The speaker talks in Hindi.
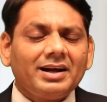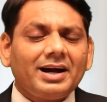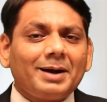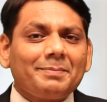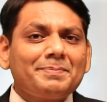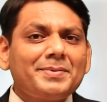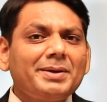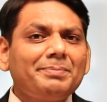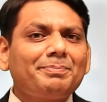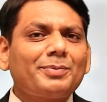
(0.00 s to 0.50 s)

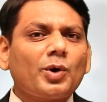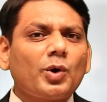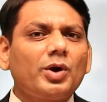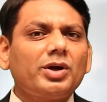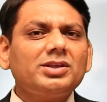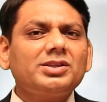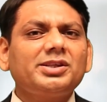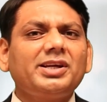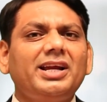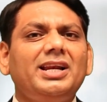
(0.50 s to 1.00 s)
अपने
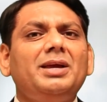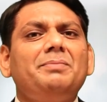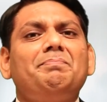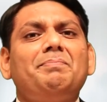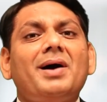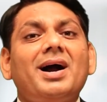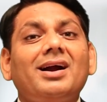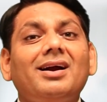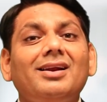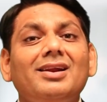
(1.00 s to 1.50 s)
प्रोडक्ट्स के लिए
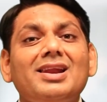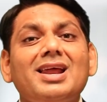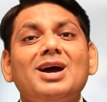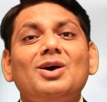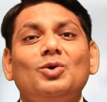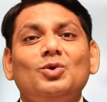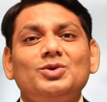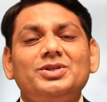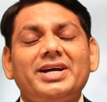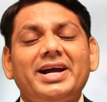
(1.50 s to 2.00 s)
पागल ना
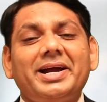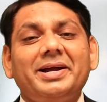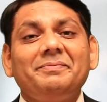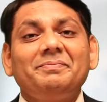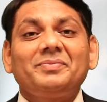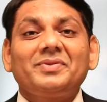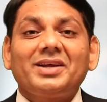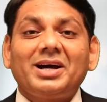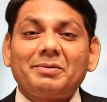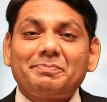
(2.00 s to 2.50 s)
हो जाए
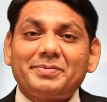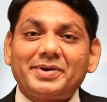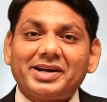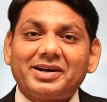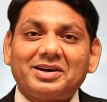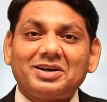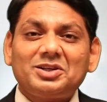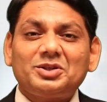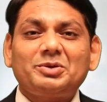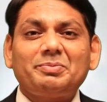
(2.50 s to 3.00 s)
अपने
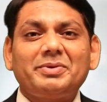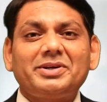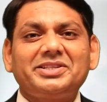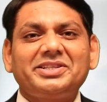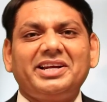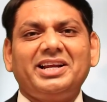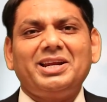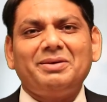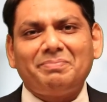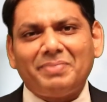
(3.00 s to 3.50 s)
कस्टमर्स
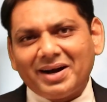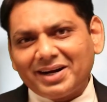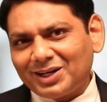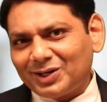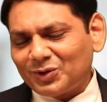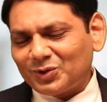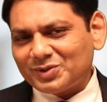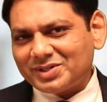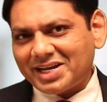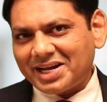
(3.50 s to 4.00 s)
के लिए
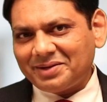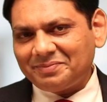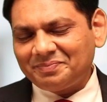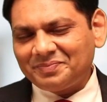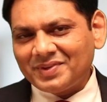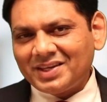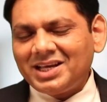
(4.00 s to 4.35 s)
पागल हो जाए